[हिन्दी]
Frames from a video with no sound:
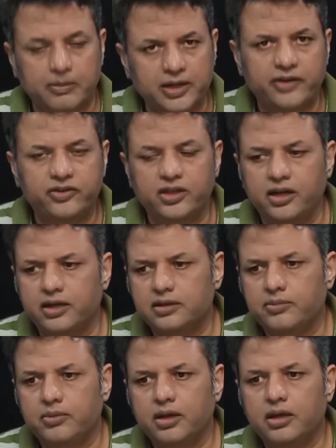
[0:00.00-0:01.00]
हमारे वज़ी
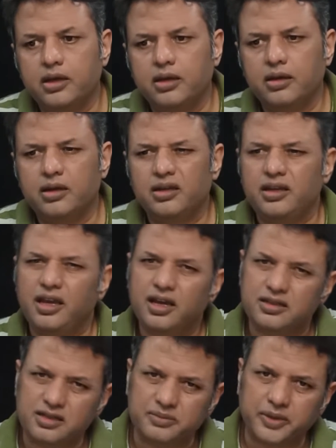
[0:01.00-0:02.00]
अजम ने कि ये
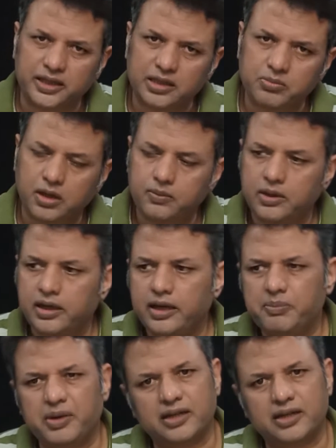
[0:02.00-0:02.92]
एक जज्बाती मामला है